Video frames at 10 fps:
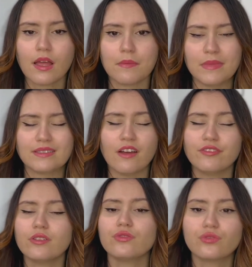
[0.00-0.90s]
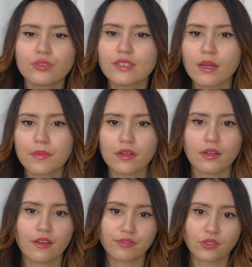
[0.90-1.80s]
mais ça a fait une deuxième euh,
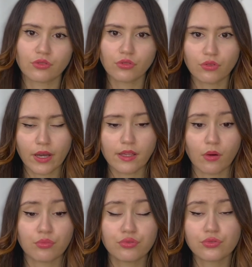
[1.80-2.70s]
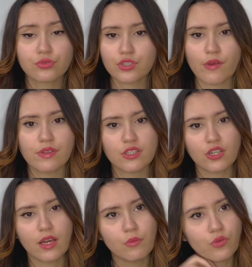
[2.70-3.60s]
infection de l'oreille en plus de ce que j'avais
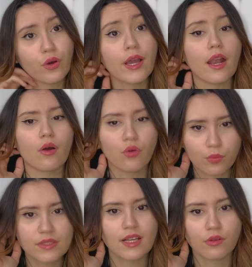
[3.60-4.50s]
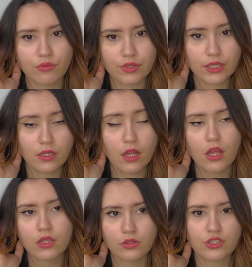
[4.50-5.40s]
déjà et mon oreille elle a recommencé à gonfler.
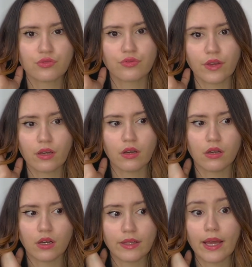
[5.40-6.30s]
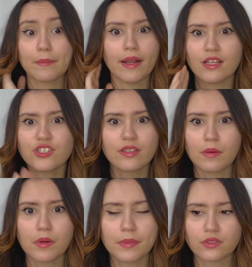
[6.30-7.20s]
Donc j'ai dû faire euh, un arrêt maladie
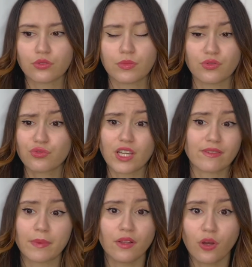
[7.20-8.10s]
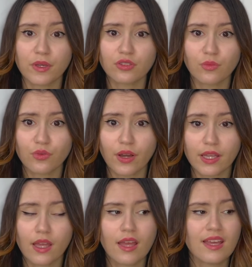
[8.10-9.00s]
tellement parce que bah, du coup j'arrivais pas à dormir sur mon oreille,
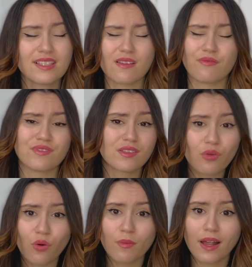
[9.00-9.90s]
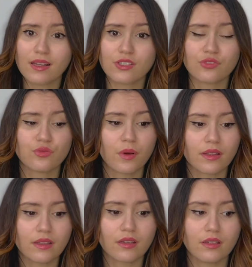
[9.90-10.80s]
ça me faisait trop mal, j'ai dû
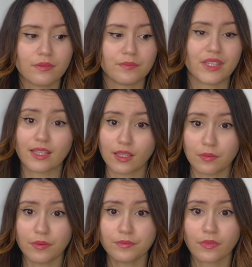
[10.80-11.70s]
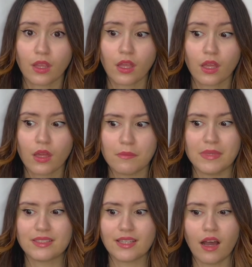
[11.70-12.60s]
prendre euh, des traitements mais
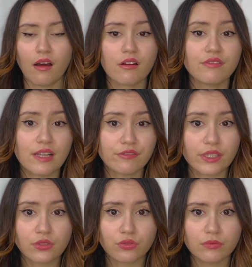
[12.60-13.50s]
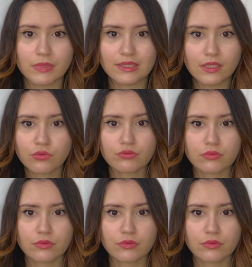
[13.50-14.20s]
ça a enlevé l'infection, mais c'est tout.